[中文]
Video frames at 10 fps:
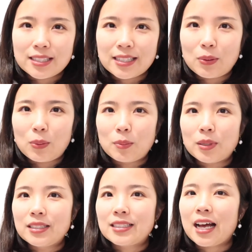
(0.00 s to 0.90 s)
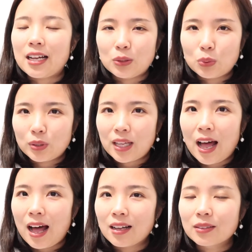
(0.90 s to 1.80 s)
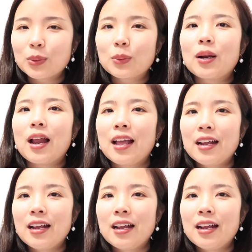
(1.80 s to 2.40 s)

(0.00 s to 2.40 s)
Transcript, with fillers: 节我们家很多糖弄过来，